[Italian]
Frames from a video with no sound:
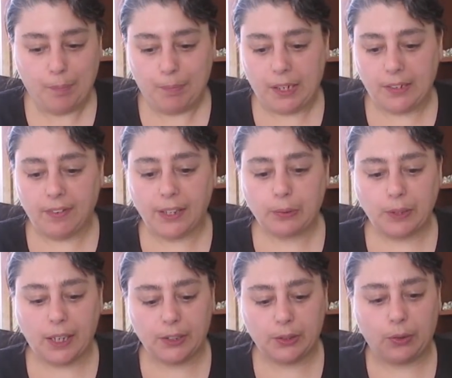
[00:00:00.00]
Mi è arrivato
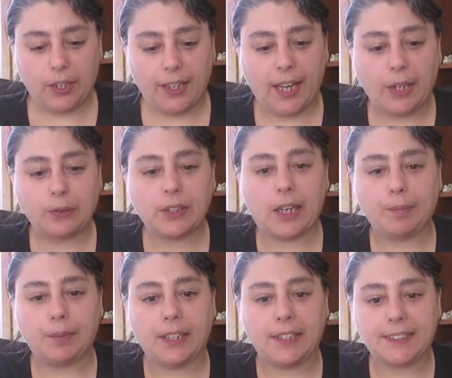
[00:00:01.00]
un altro regalo dalla
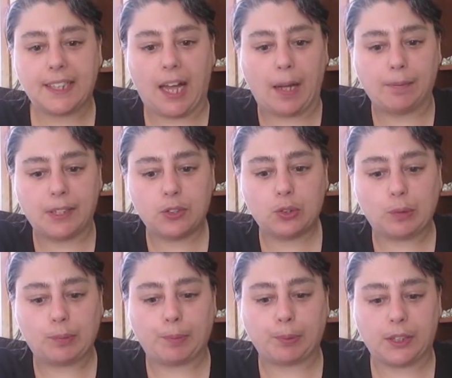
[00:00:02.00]
mia lista Amazon,
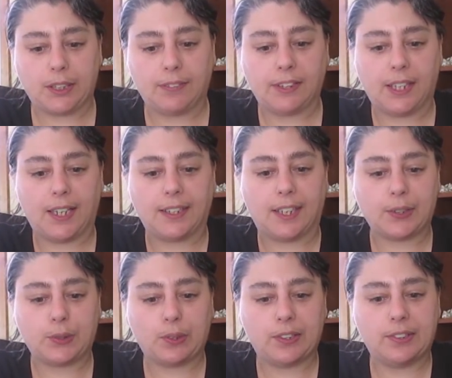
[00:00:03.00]
come potete vedere dal
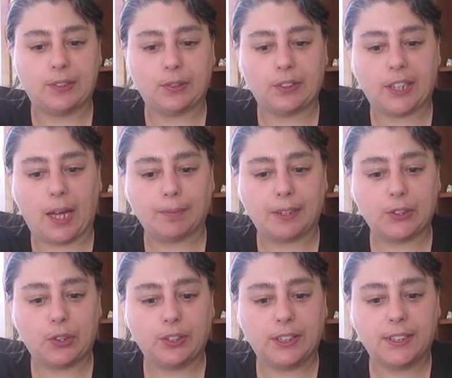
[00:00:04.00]
sorrisino di
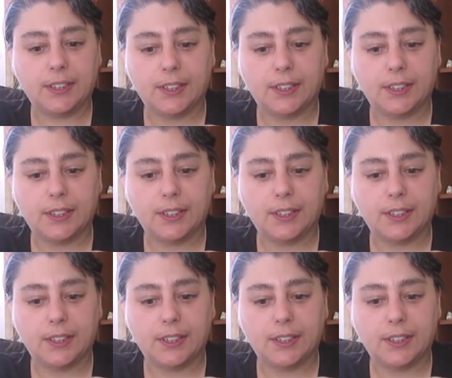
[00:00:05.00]
Amazon.